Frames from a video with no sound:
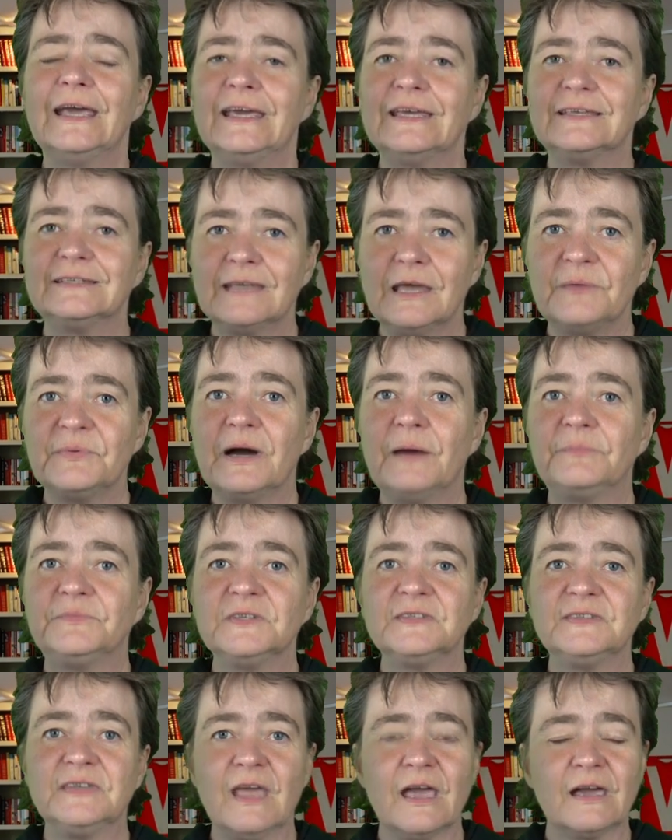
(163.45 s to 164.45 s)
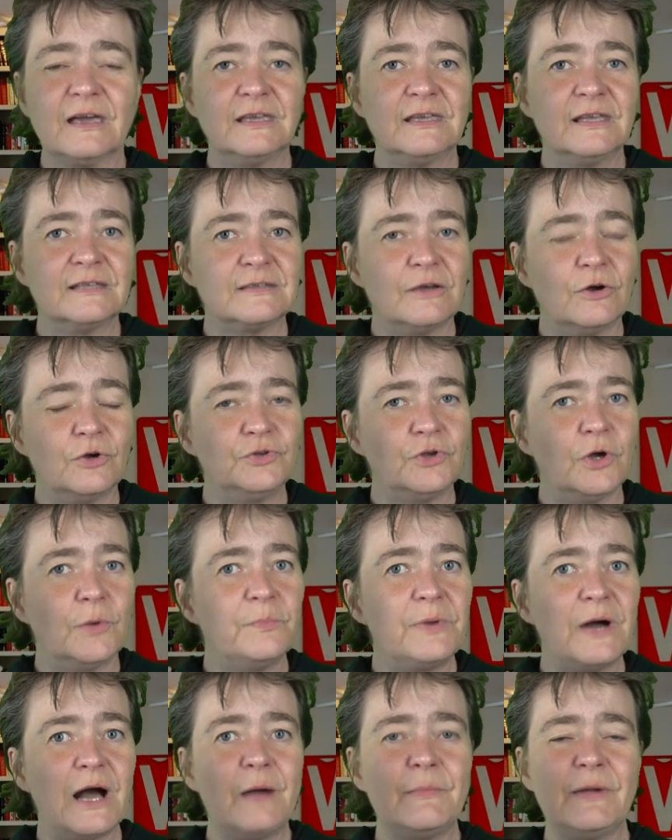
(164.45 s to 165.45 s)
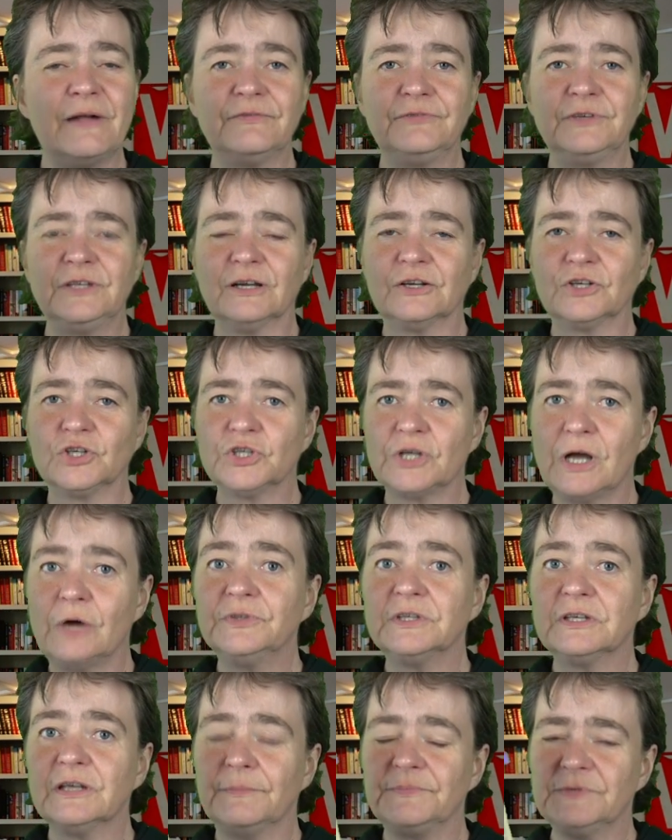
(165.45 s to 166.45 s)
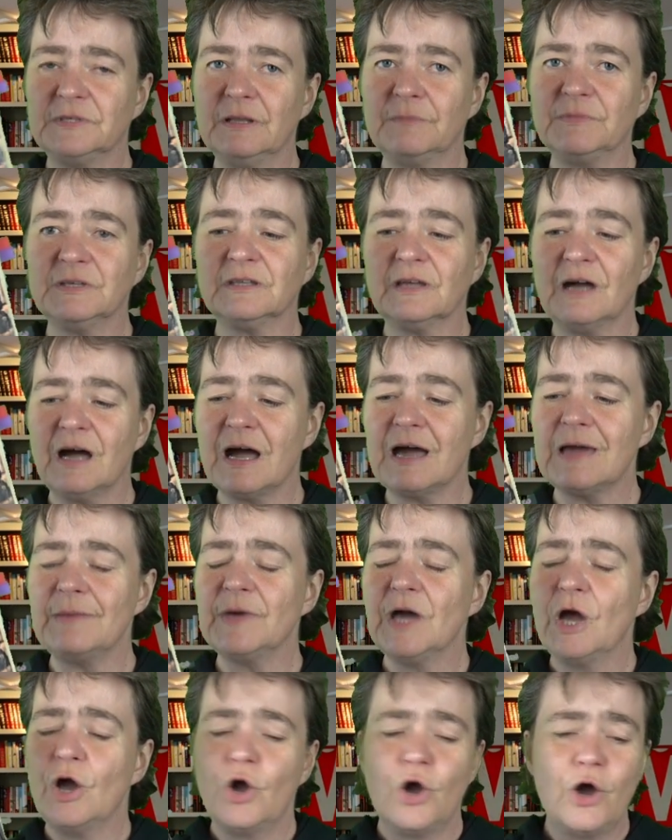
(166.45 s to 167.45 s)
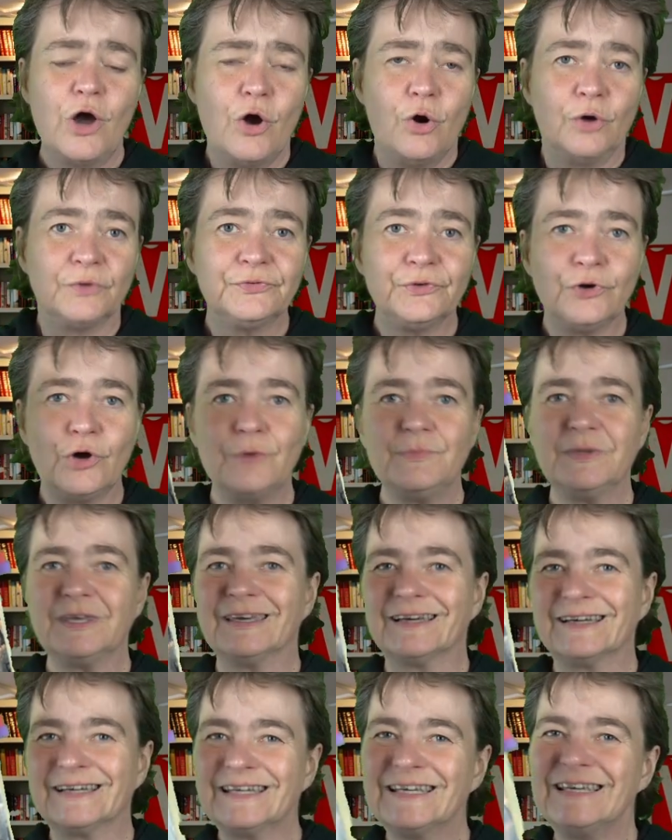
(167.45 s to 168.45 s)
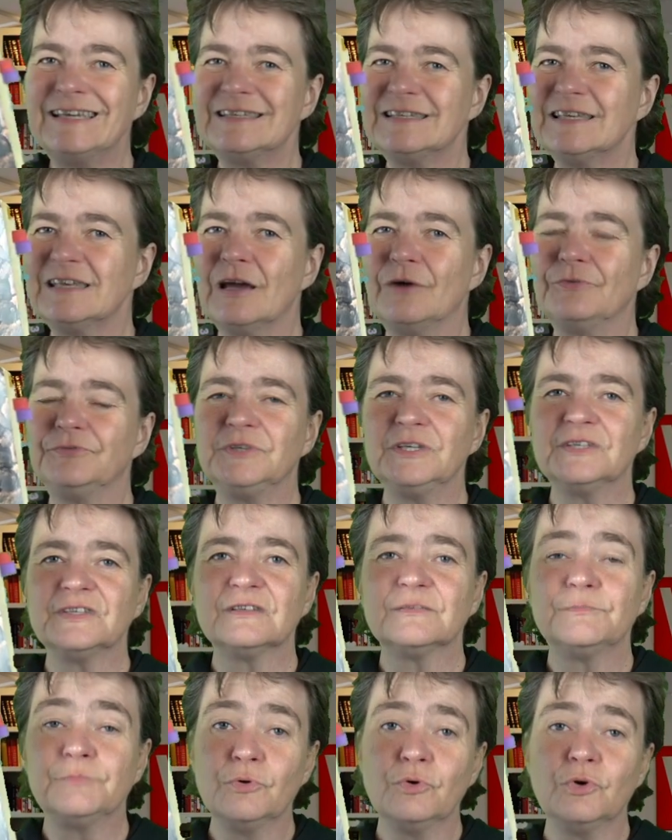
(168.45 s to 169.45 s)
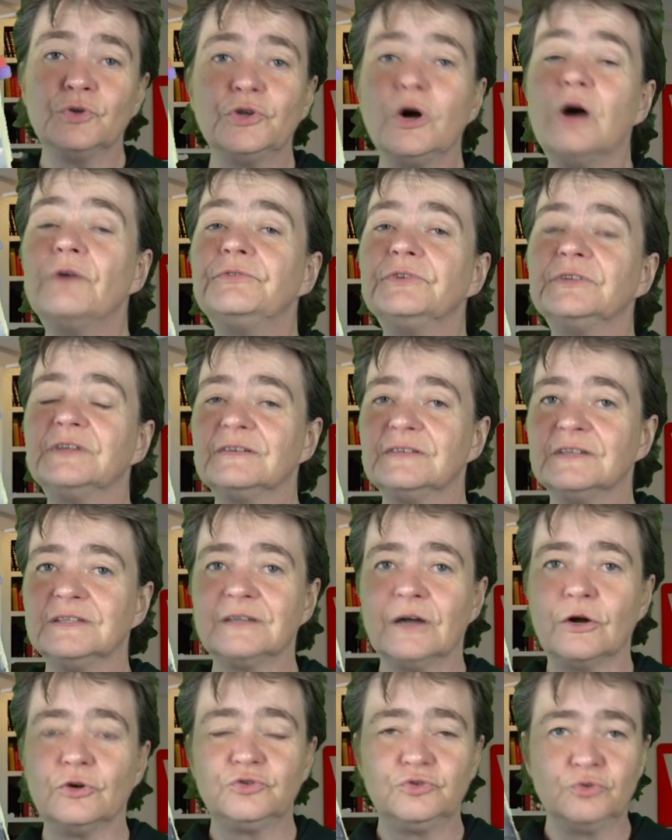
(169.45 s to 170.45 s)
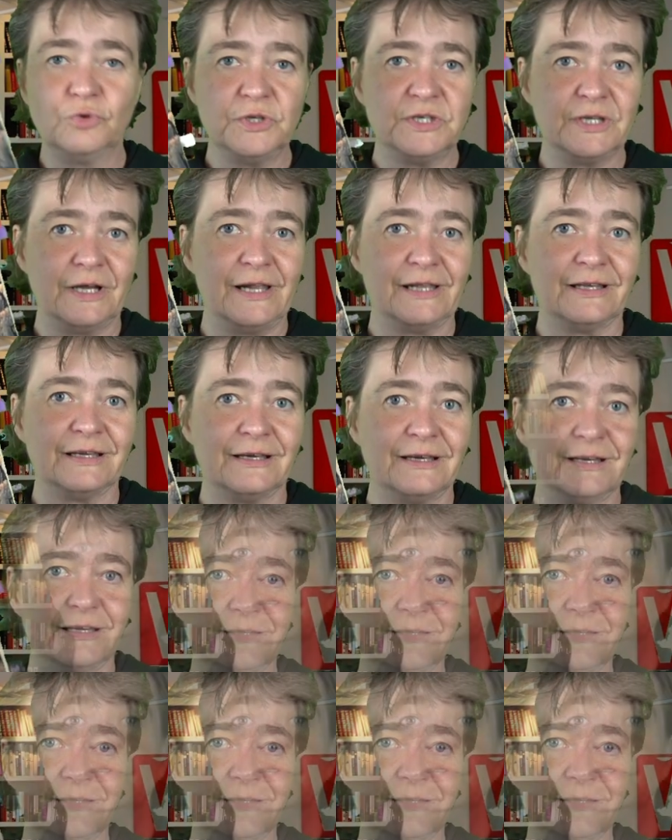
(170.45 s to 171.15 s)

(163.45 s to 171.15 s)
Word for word: Ich selber habe die Serie jetzt auch noch ein paar Mal wieder geschaut. Ich habe sie nämlich daheim und freue mich riesig auf dieses Buch und hoffe, dass ich da auch durchhalten kann.